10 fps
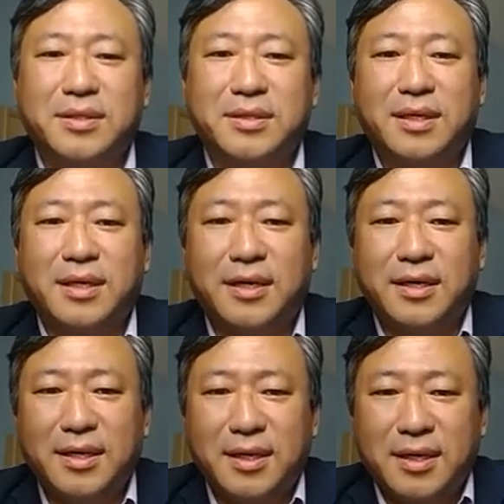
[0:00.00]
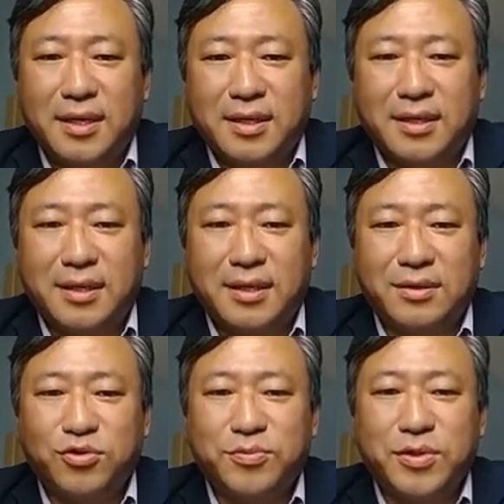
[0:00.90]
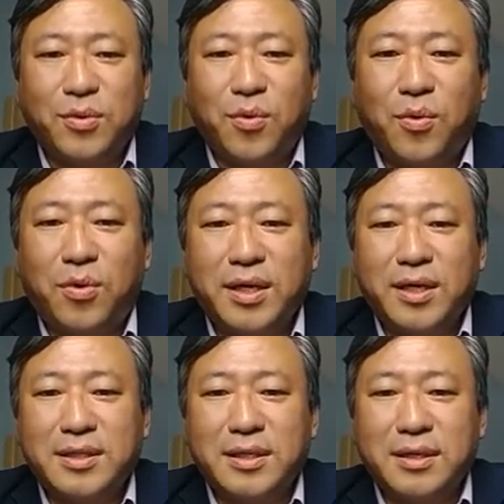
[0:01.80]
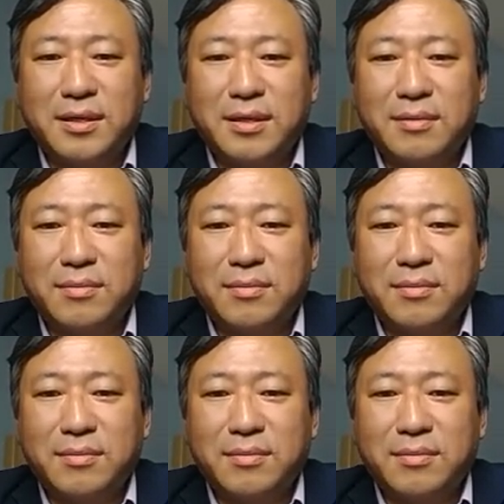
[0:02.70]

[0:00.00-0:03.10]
그러다가 97년 5월에 이제